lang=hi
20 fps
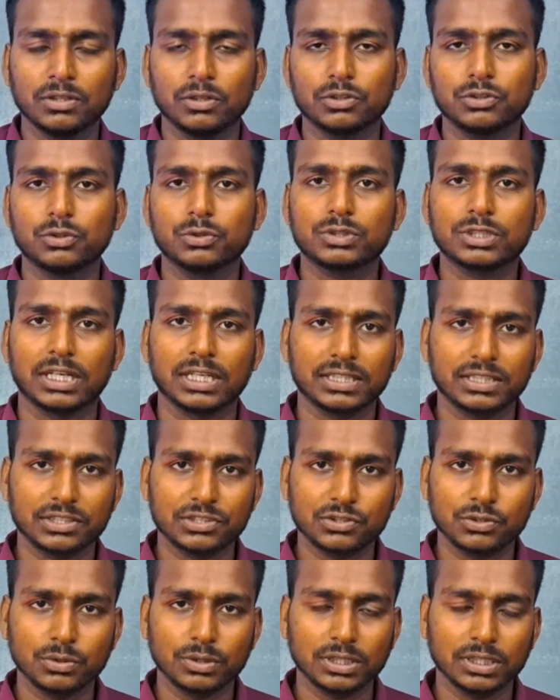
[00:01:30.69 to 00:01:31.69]
और जो छात्र
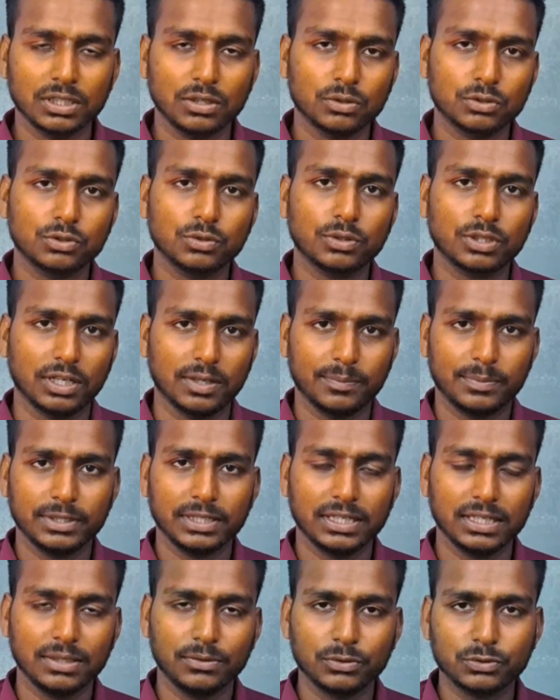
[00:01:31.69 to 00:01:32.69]
इच्छुक हैं और जो
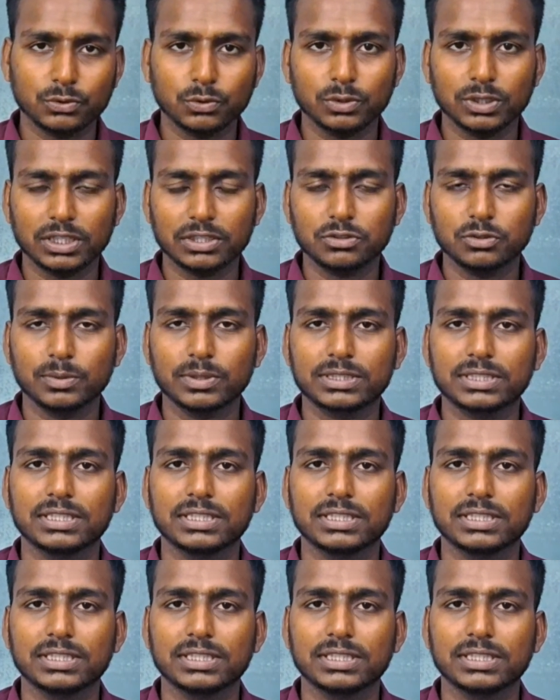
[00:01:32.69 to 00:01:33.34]
कापियाँ हैं वो सोलह अक्टूबर